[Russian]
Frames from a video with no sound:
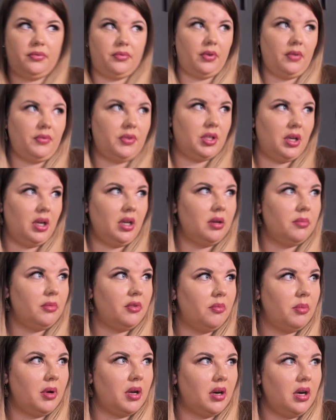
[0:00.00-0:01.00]
Во всяком,
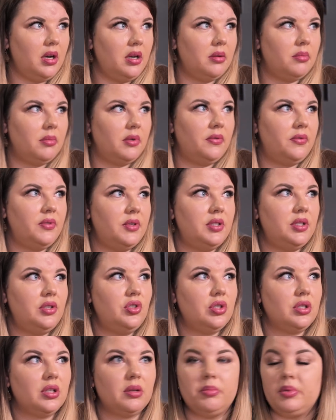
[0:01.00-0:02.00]
и в моральном, и в
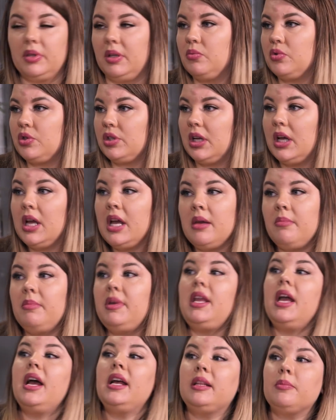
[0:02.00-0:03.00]
физическом. Потому что
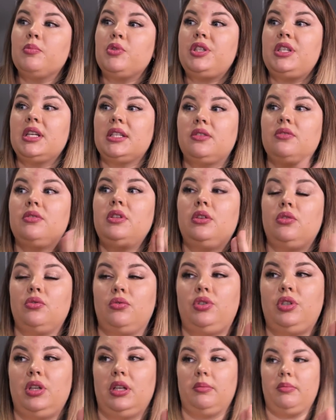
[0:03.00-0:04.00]
меня этому с детства не
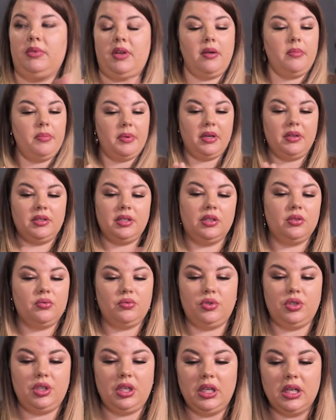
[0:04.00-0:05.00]
научили. Меня, во-первых, не
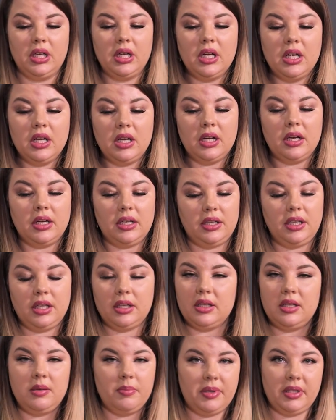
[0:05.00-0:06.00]
научили,
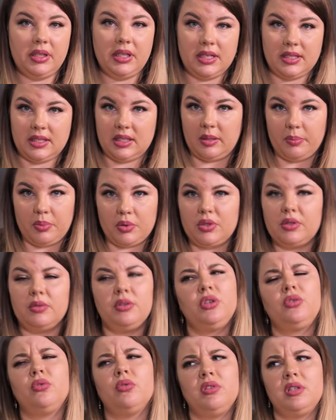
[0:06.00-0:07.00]
Нет, не претензии, это просто
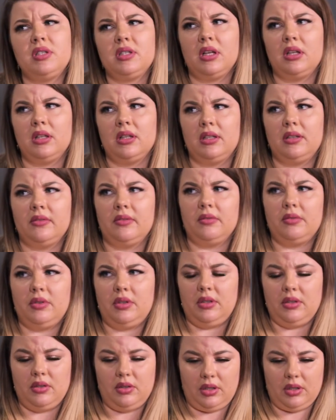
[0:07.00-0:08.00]
никто не знал этого.
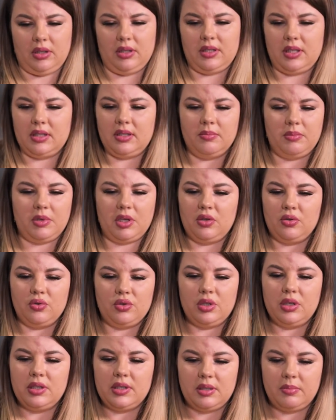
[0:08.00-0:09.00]
Естественно, меня не
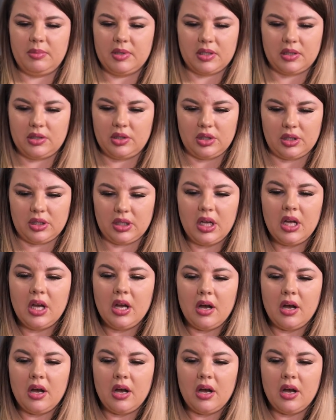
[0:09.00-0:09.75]
научили себя слышать.